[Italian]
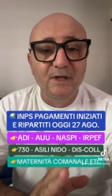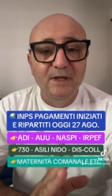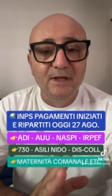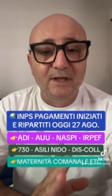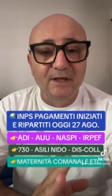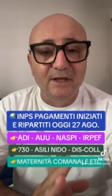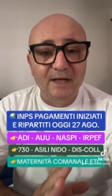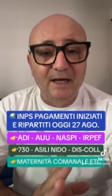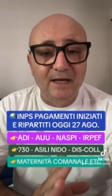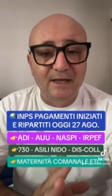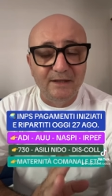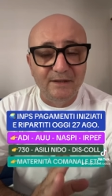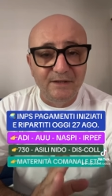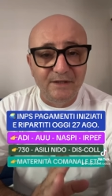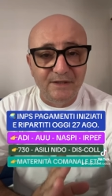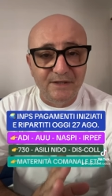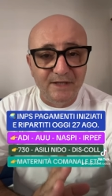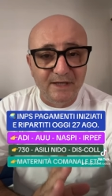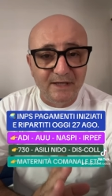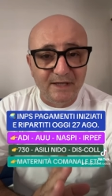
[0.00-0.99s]
la
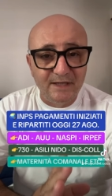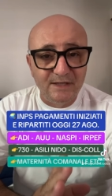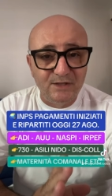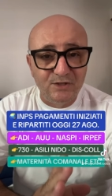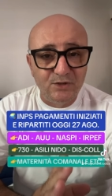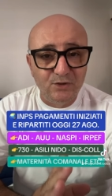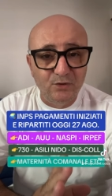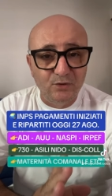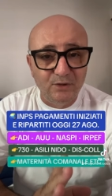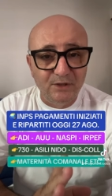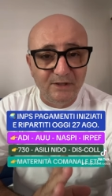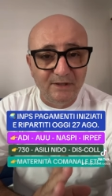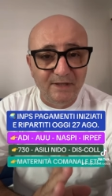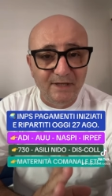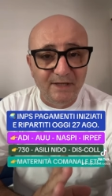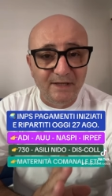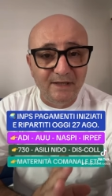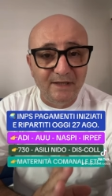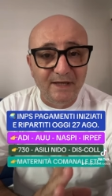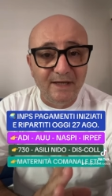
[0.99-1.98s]
dichiarazione
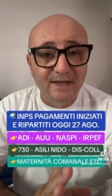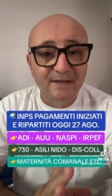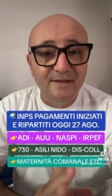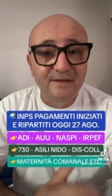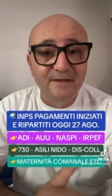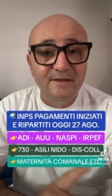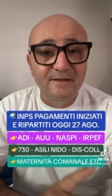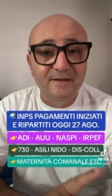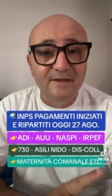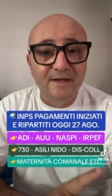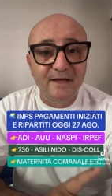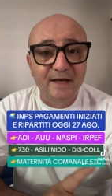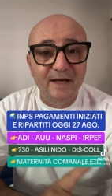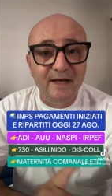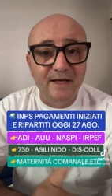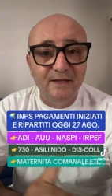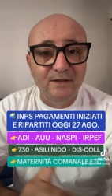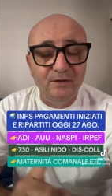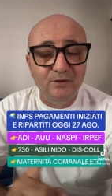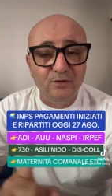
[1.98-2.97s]
dei redditi
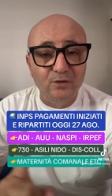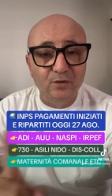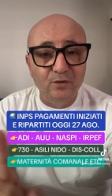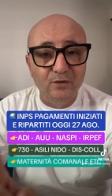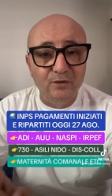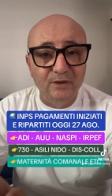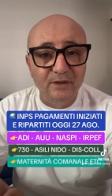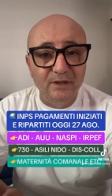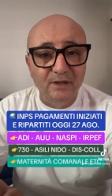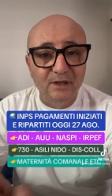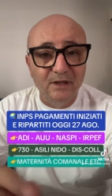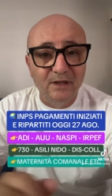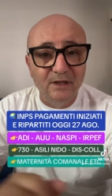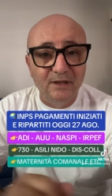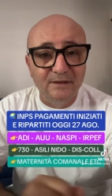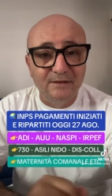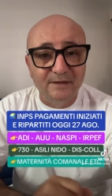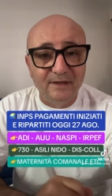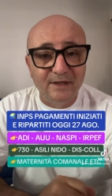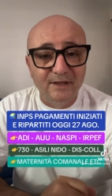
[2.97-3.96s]
entro
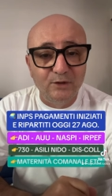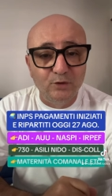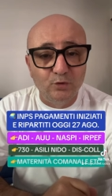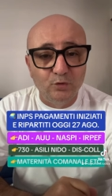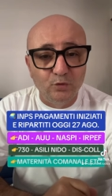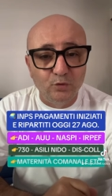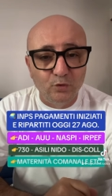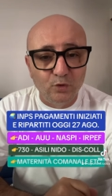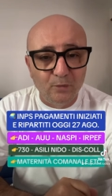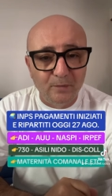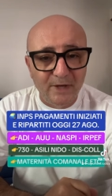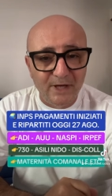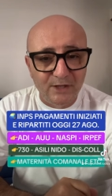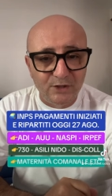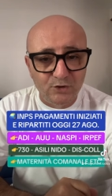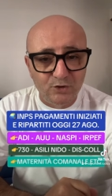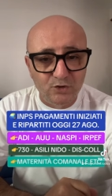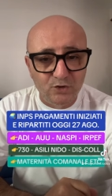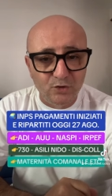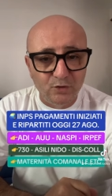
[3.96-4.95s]
il 31
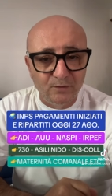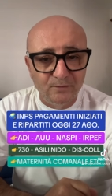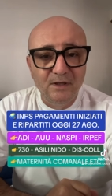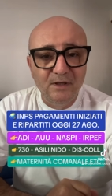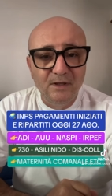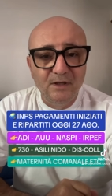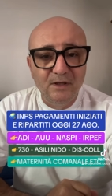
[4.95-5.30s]
maggio.